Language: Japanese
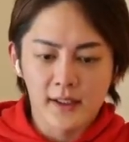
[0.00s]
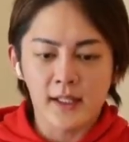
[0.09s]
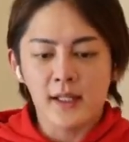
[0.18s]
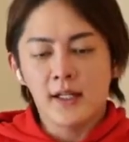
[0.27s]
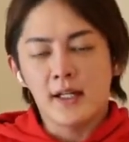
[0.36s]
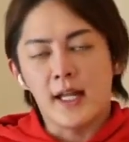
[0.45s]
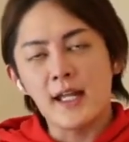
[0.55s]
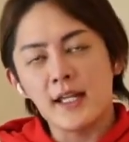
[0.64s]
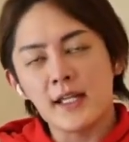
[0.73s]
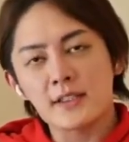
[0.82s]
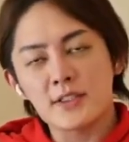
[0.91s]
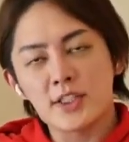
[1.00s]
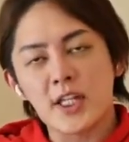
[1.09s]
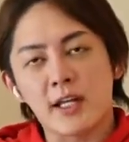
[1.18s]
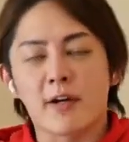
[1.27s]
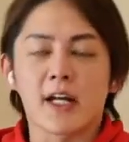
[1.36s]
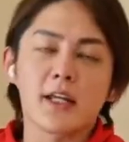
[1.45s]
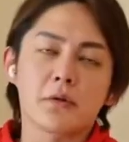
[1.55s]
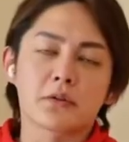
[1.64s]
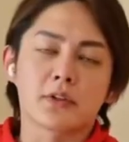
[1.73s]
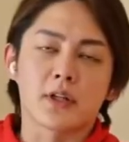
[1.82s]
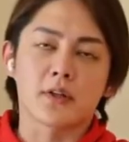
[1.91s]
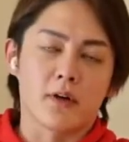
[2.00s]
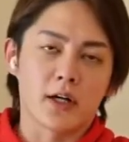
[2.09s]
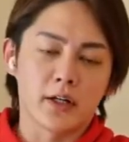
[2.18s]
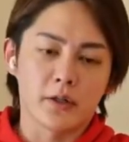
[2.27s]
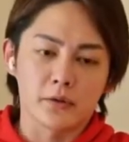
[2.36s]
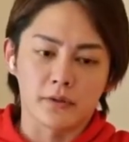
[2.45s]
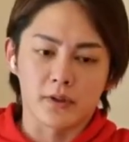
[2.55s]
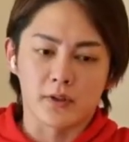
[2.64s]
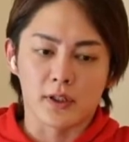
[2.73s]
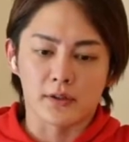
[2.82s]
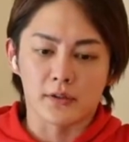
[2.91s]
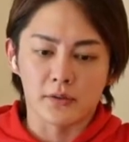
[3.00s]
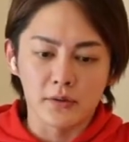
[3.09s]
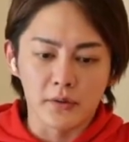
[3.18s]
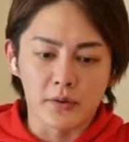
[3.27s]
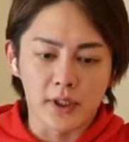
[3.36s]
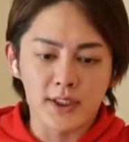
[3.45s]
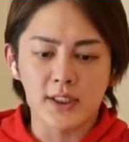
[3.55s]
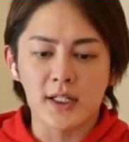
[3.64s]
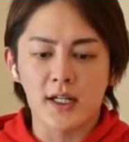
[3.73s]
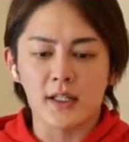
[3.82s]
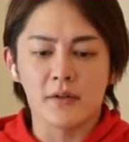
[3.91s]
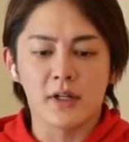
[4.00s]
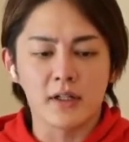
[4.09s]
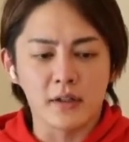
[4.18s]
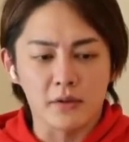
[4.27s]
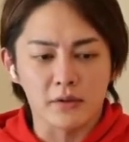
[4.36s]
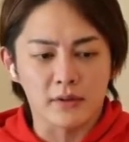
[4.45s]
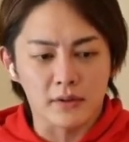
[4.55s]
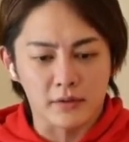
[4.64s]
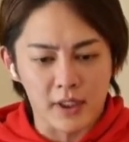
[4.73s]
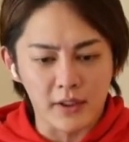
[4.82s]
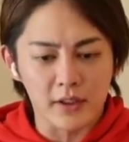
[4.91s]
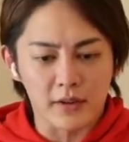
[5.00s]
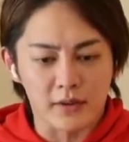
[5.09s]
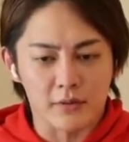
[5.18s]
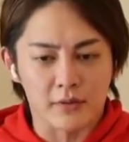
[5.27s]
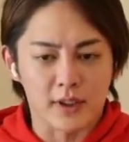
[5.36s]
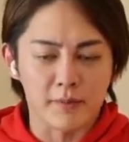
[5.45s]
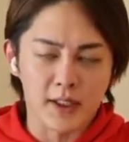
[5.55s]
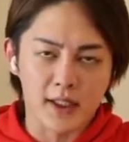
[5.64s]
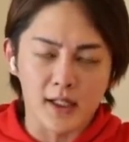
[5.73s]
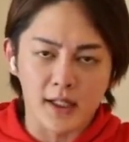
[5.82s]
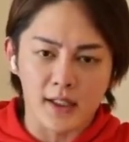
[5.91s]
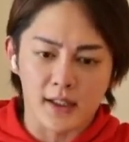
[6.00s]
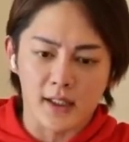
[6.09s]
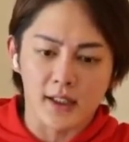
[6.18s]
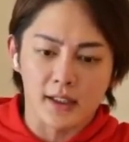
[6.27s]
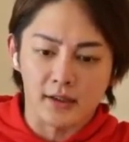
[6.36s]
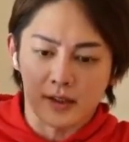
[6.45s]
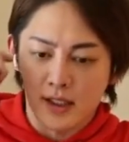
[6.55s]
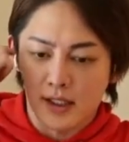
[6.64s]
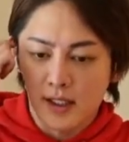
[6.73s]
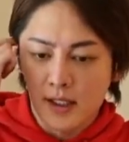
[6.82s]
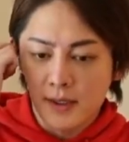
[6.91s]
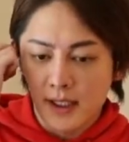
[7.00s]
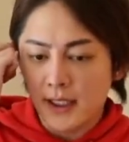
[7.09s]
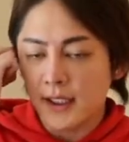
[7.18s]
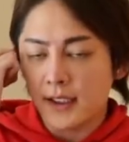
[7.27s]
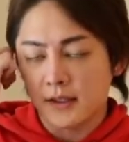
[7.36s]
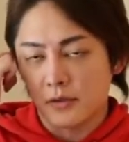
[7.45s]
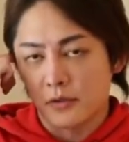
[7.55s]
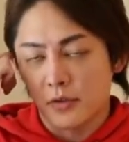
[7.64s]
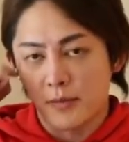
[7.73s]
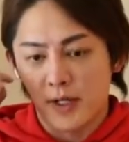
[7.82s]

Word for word: で、円安自体はいいことなのか悪いことなのかっていうと、一概に悪い、悪いっていうふうにまあ断言できなくて、まあ、いいっていう声